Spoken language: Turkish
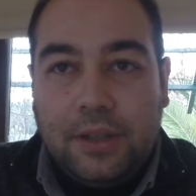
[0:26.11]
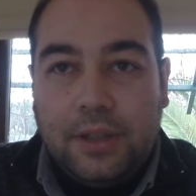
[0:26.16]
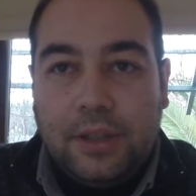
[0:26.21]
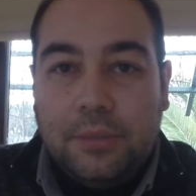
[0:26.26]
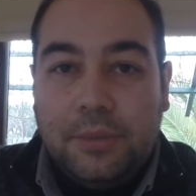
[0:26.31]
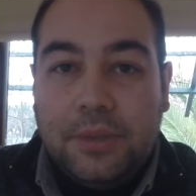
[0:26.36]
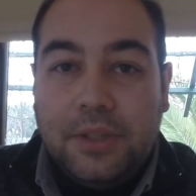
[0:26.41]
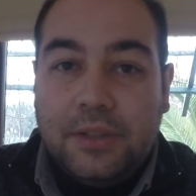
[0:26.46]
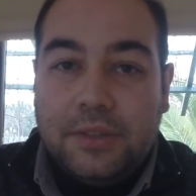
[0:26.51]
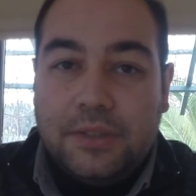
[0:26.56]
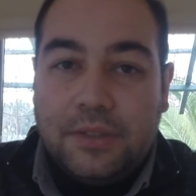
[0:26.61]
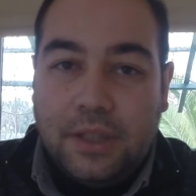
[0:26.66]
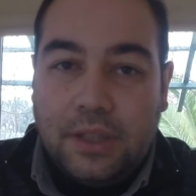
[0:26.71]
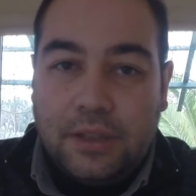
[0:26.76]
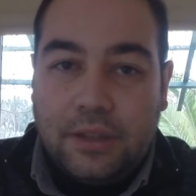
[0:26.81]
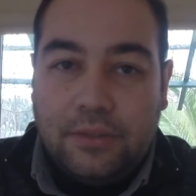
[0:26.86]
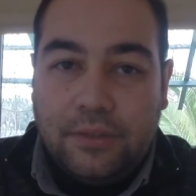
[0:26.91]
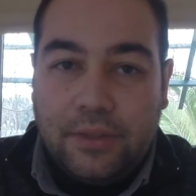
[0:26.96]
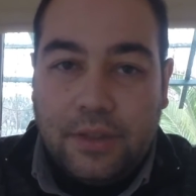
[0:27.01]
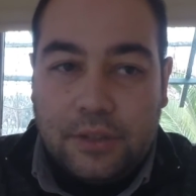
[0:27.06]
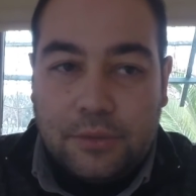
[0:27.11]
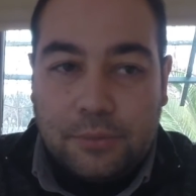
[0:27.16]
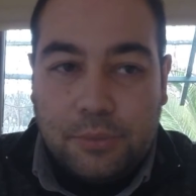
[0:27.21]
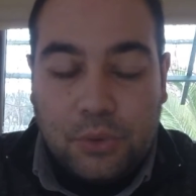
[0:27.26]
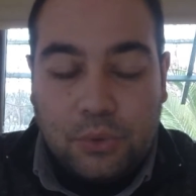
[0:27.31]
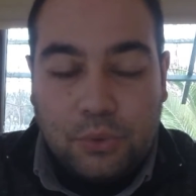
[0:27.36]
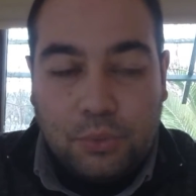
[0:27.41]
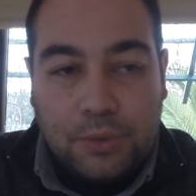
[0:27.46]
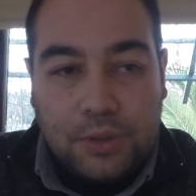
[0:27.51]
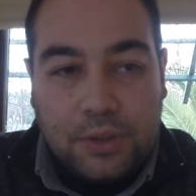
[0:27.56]
Akademide yazılan referans
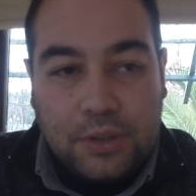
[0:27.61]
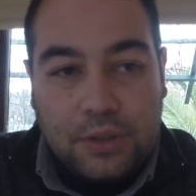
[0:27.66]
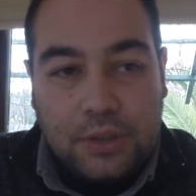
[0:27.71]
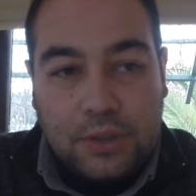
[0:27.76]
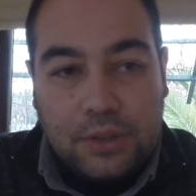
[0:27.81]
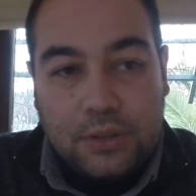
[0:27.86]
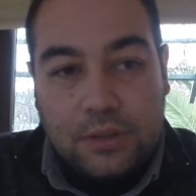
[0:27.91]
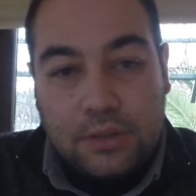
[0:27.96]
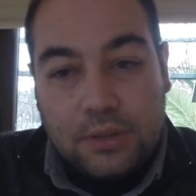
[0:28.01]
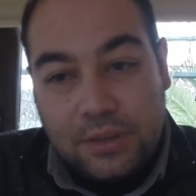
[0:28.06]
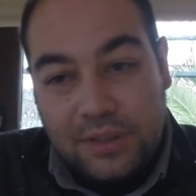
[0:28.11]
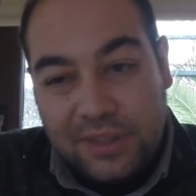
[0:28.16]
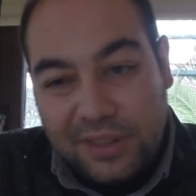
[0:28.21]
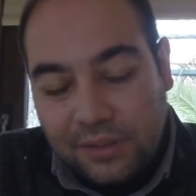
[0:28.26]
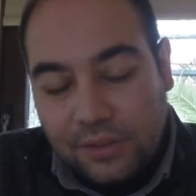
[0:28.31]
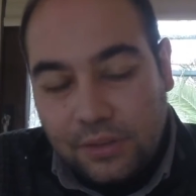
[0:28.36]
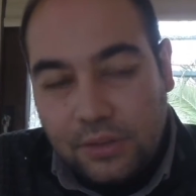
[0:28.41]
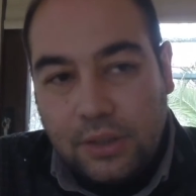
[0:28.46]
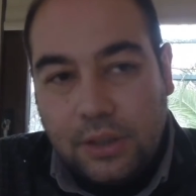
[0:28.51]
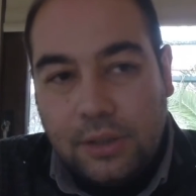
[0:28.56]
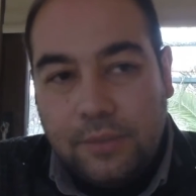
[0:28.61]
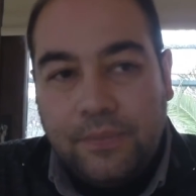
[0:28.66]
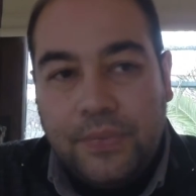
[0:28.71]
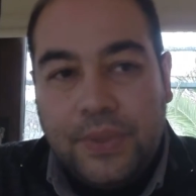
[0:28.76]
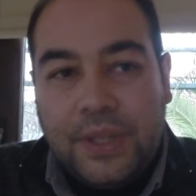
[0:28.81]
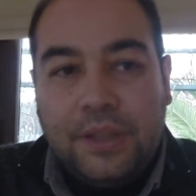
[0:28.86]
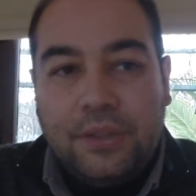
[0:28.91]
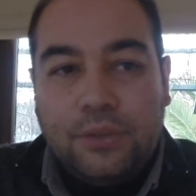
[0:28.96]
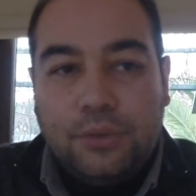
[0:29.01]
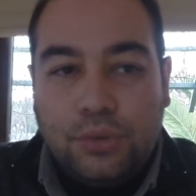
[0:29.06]
mektuplarının yanında
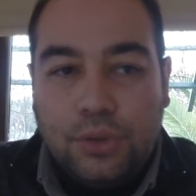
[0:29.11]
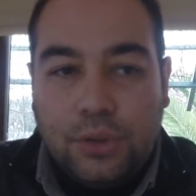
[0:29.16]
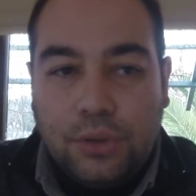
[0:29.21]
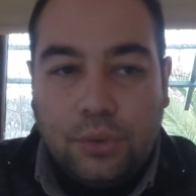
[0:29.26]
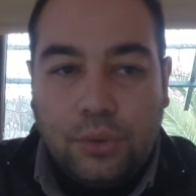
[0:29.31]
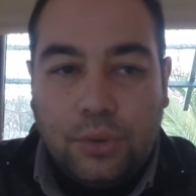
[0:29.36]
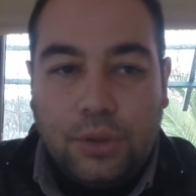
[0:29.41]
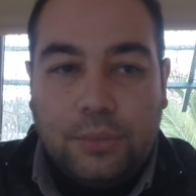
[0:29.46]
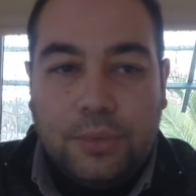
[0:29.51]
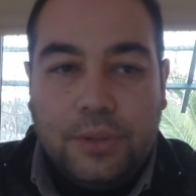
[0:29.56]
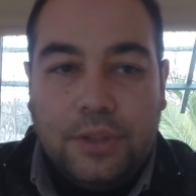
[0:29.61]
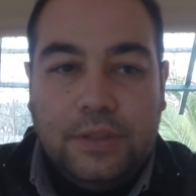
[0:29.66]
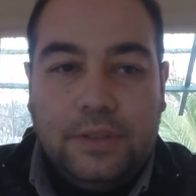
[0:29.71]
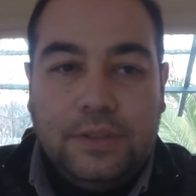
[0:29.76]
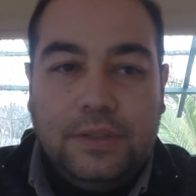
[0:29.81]
şu da olabilir.